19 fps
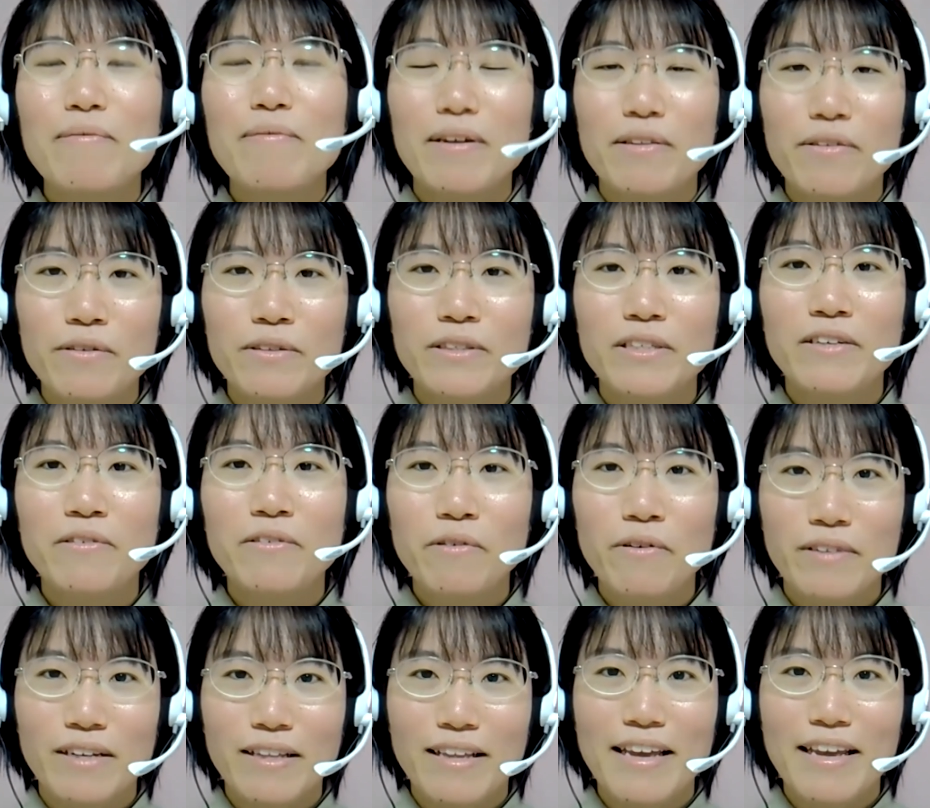まあ、通信
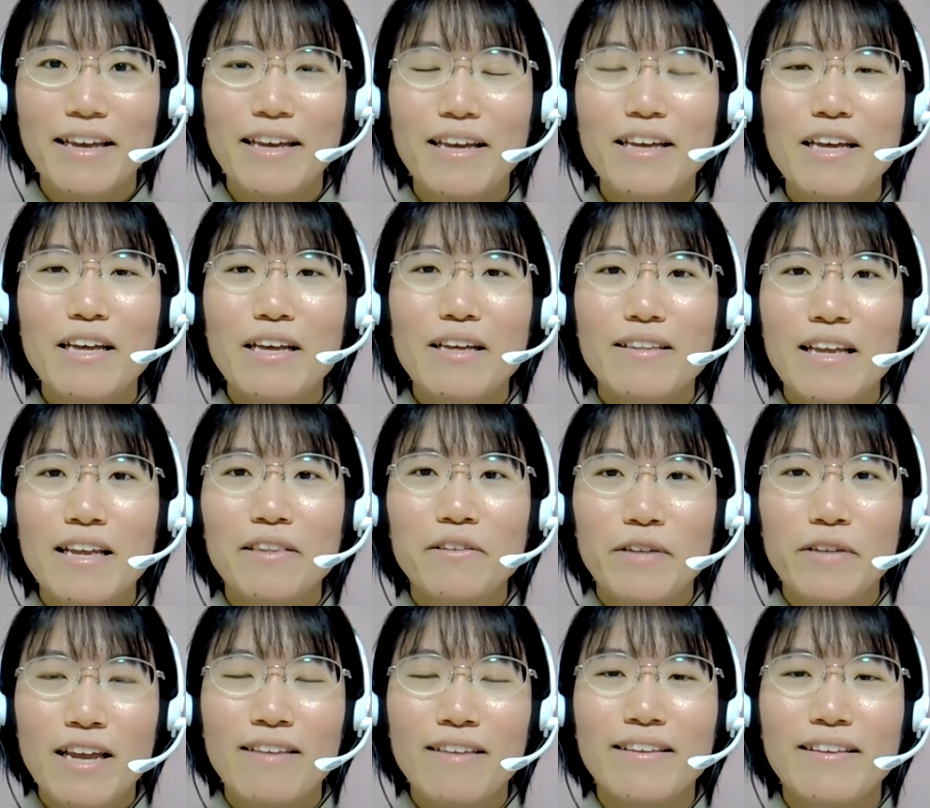講座で
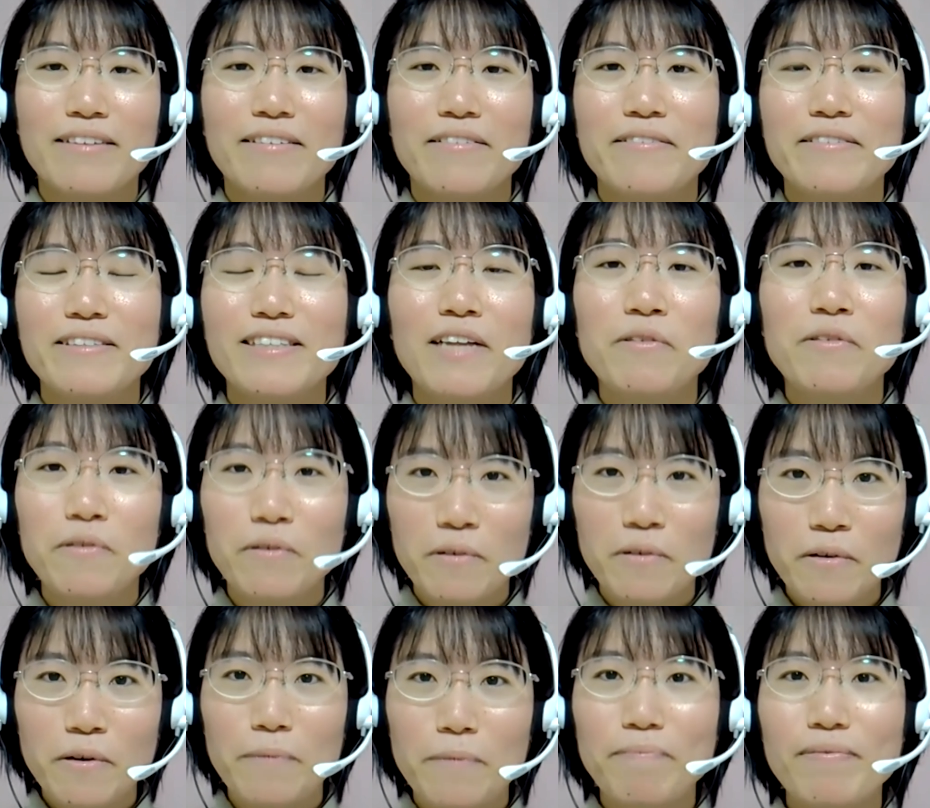ネット検索をしたとこ
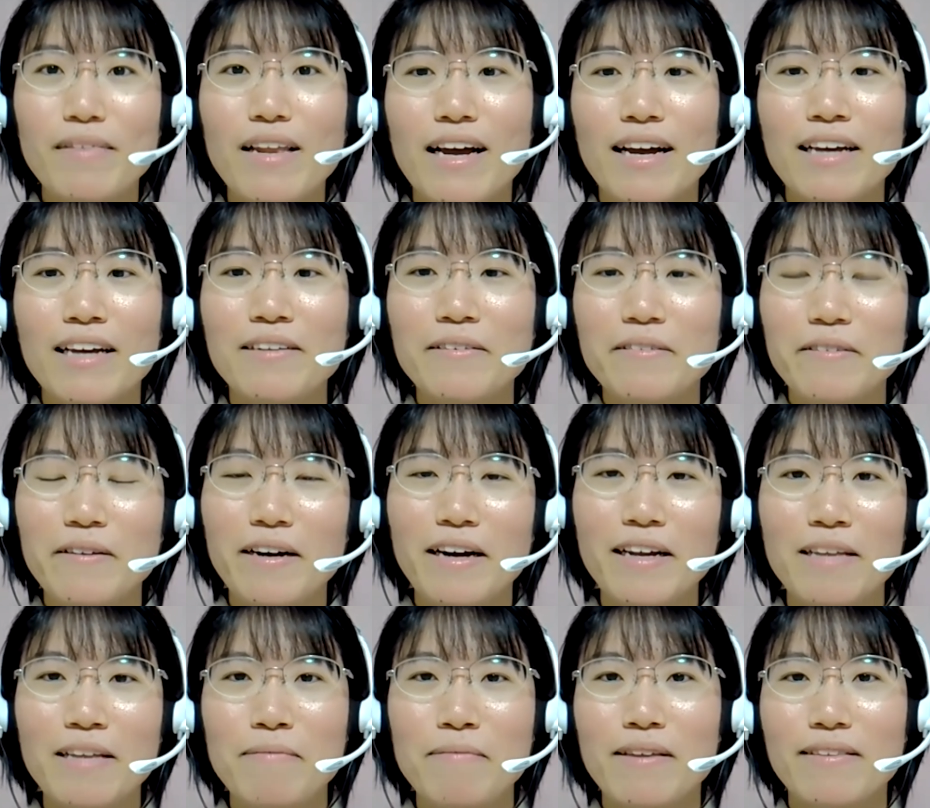ろ
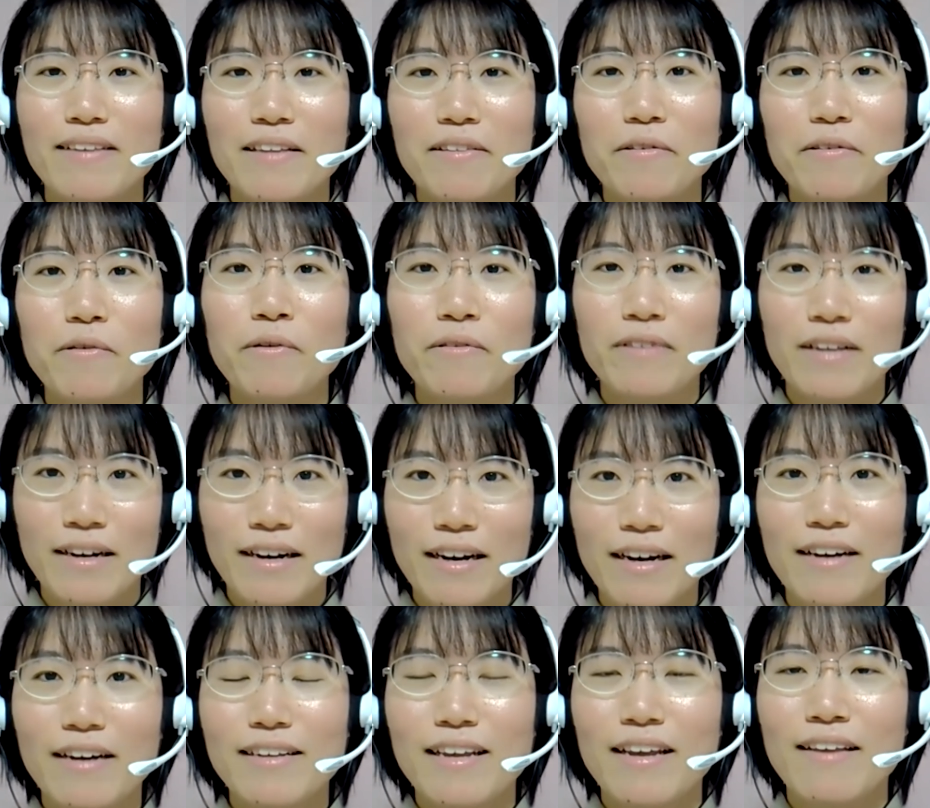アガルートアカデミーさんの講座
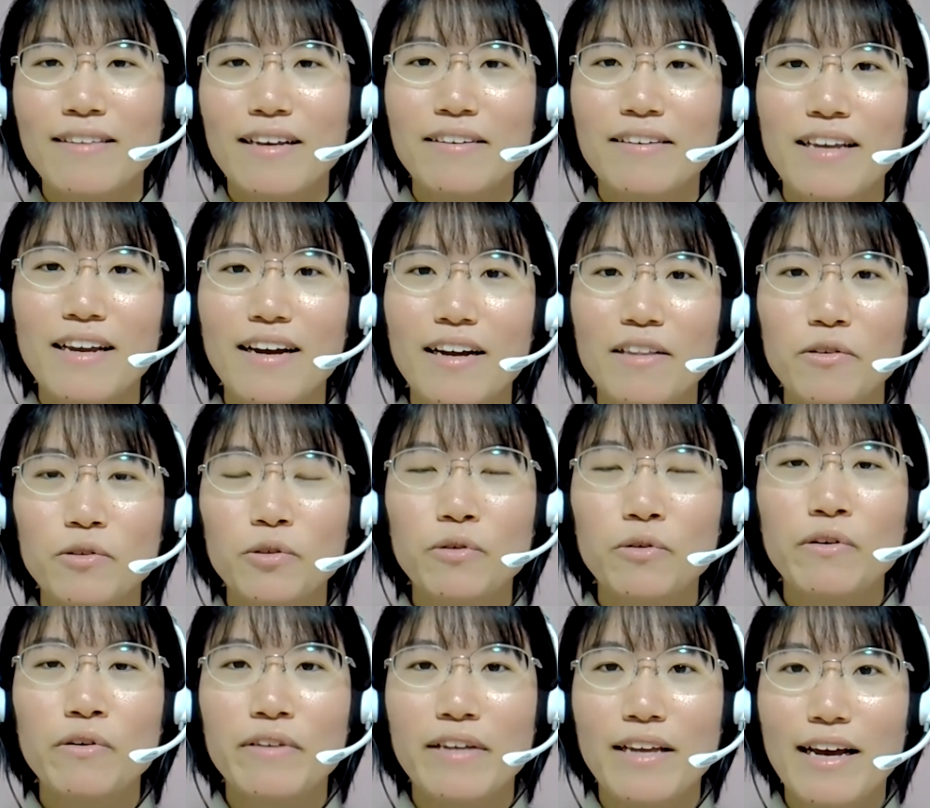が検索結果の
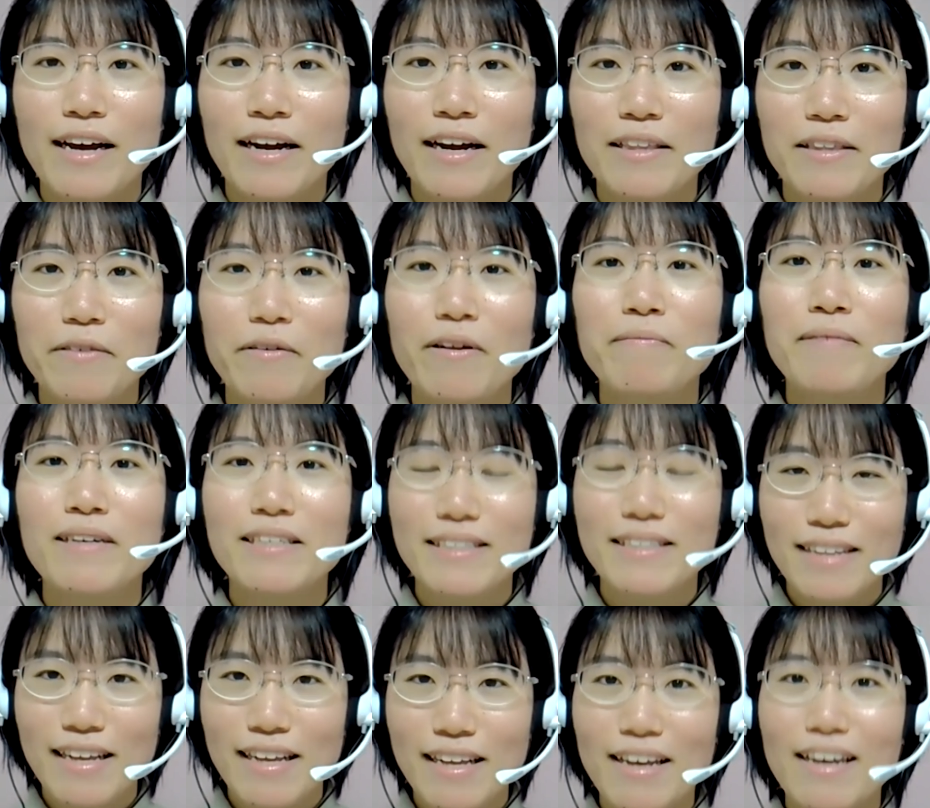上位に上がっておりまし
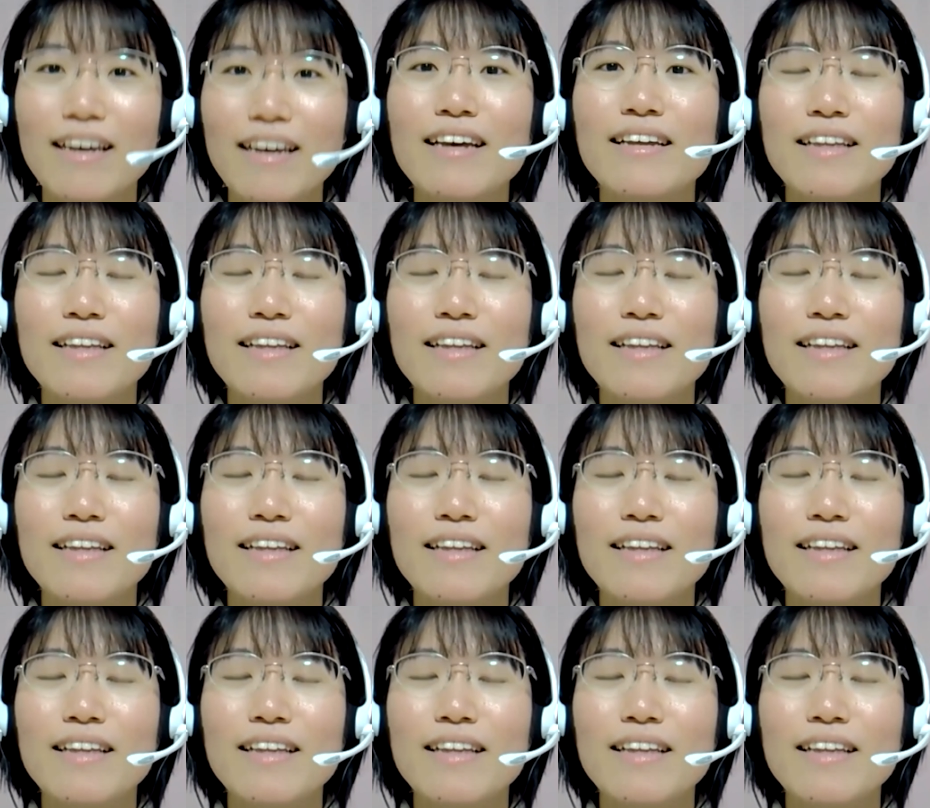て